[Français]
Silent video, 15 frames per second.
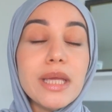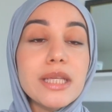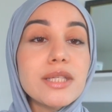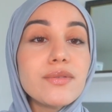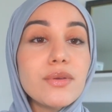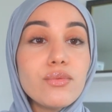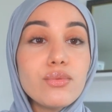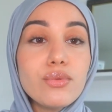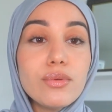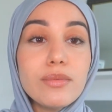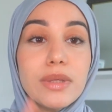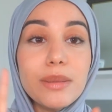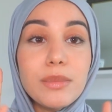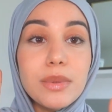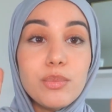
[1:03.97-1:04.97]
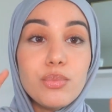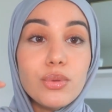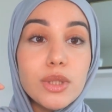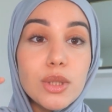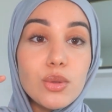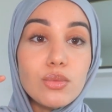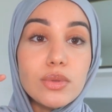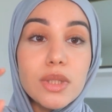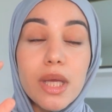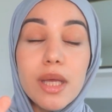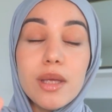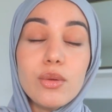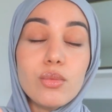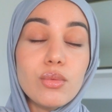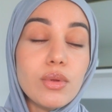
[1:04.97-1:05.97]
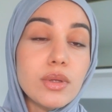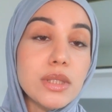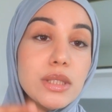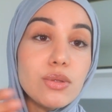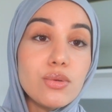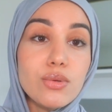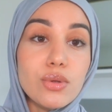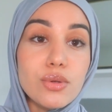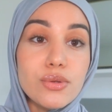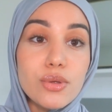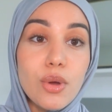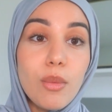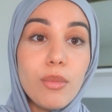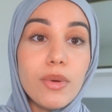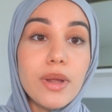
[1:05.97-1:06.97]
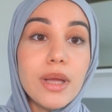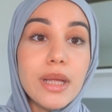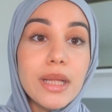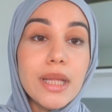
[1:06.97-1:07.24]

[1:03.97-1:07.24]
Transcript: Je vais vous donner mes petits conseils, on en discute ensemble.